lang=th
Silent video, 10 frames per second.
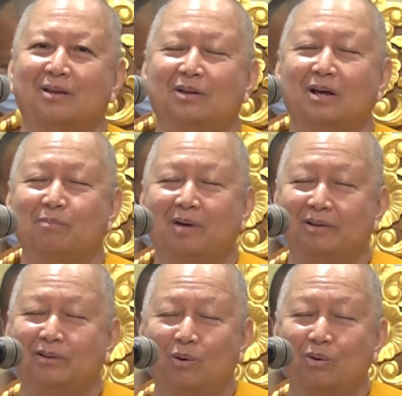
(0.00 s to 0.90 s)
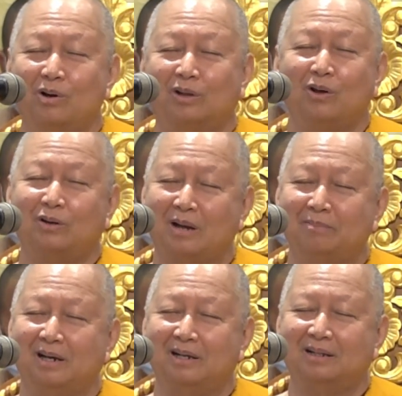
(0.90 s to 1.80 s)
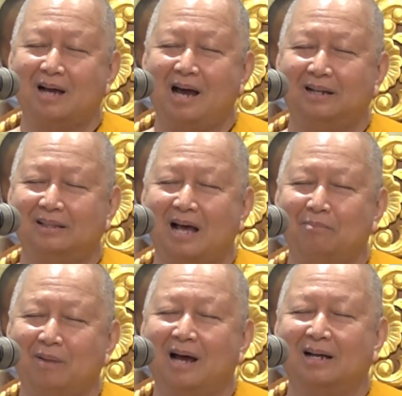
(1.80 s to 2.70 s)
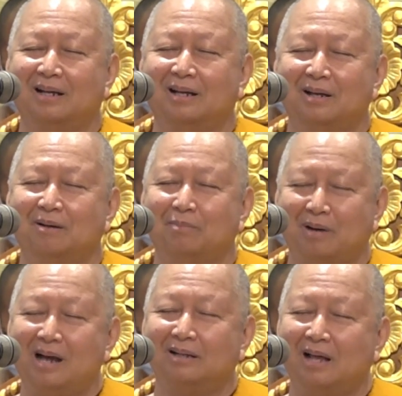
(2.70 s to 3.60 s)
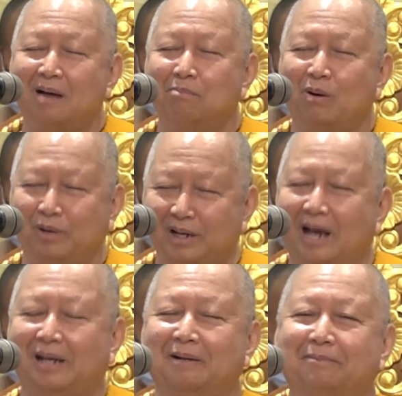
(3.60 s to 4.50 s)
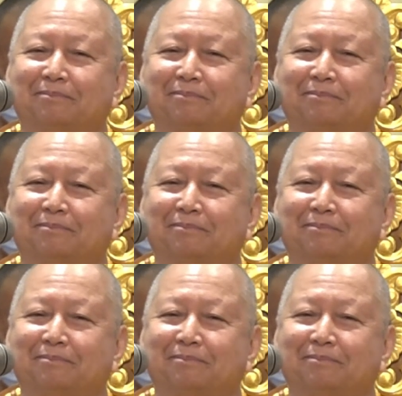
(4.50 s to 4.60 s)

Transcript: ซึ่งพระสงฆ์ก็ต้องดำเนินการตามหลักพระธรรมวินัย